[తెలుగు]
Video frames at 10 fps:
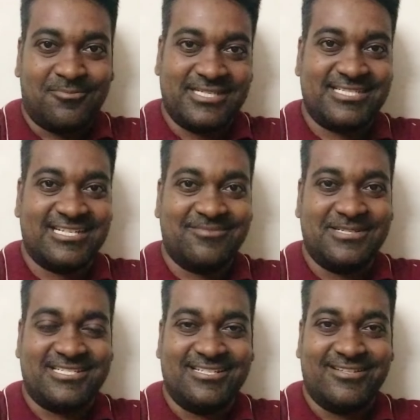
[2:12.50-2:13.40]
మంచిగా
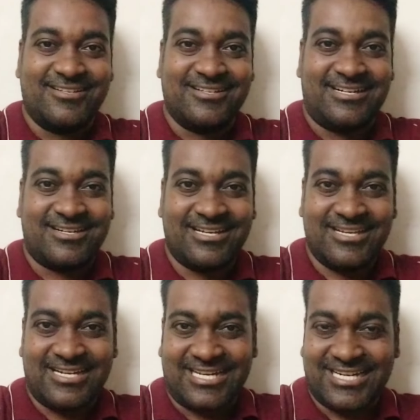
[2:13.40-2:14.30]
అనిపించింది అంటే
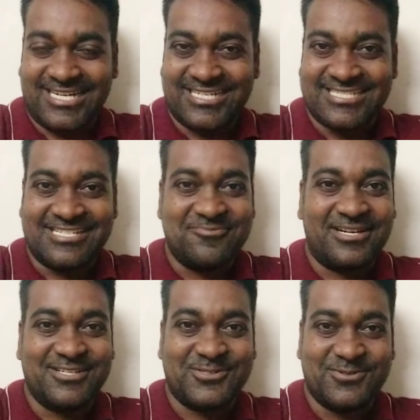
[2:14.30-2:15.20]
అలాంటి
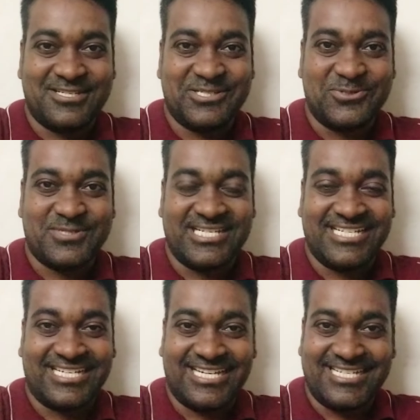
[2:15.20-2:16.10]
సినిమాలు చూసి చూసి
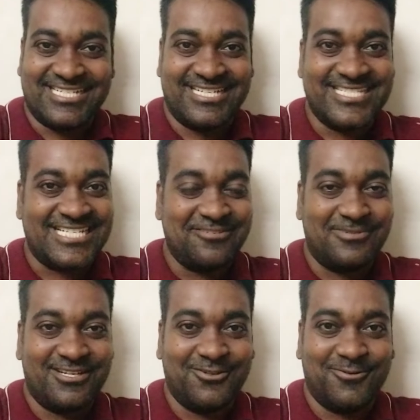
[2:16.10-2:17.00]
రిలీజ్ కాని
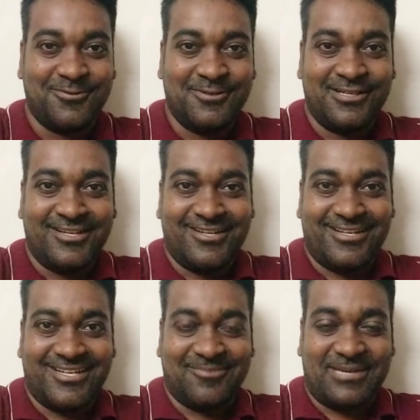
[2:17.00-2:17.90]
సినిమాలు
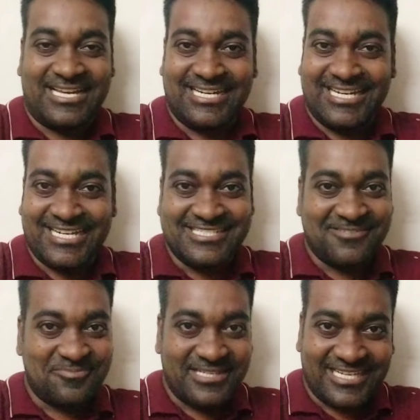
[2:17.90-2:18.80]
పాన్ ఇండియా అని
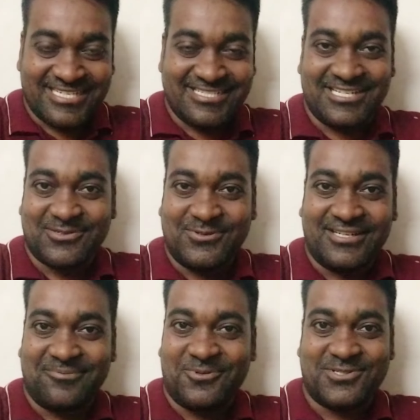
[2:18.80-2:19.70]
చెప్పి ఏం చేయకుండా
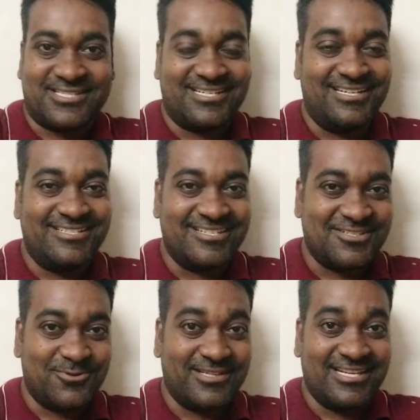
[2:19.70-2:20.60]
పోస్టర్ రిలీజ్ చేసి
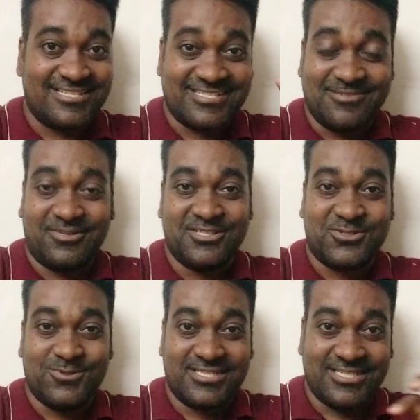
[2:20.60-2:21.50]
వదిలేసే సినిమాలు
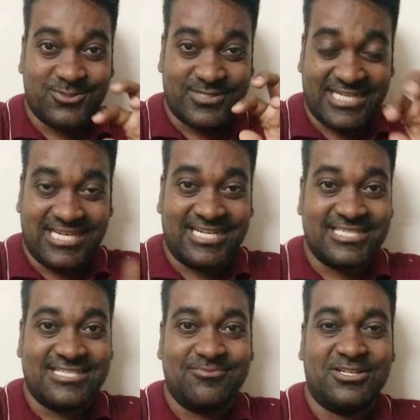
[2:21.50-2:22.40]
చూసి చూసి ఇలాంటి
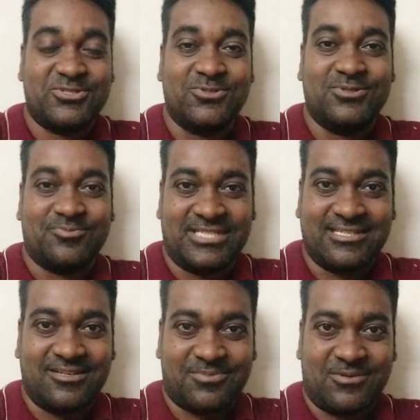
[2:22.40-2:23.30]
సినిమా చూ
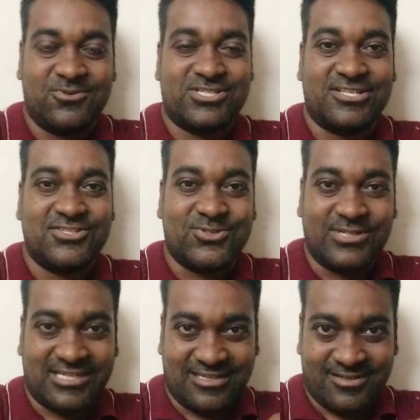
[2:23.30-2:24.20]
ఇట్లా ప్రమోషన్స్
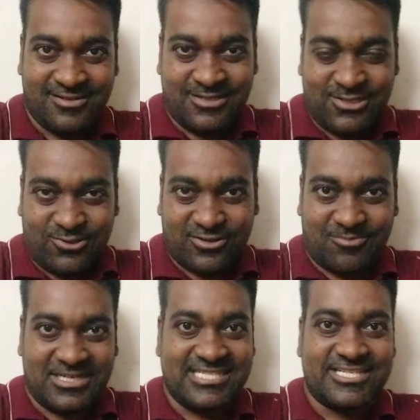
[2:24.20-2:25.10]
ఇట్లా ఒక
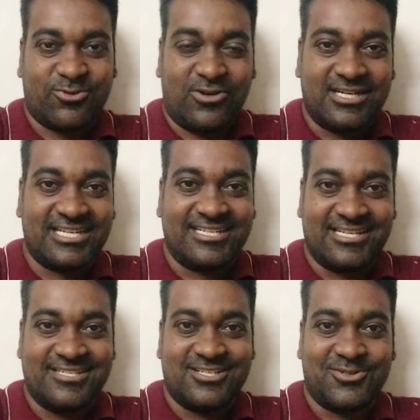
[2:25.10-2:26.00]
మంచి క్వాలిటీ
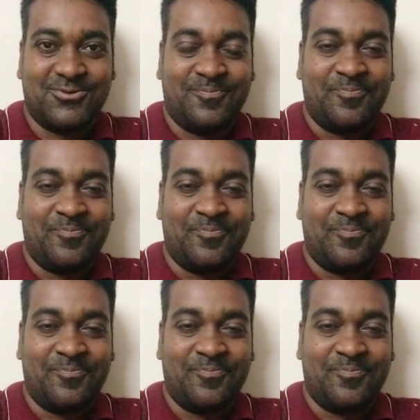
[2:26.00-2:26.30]
టీజరు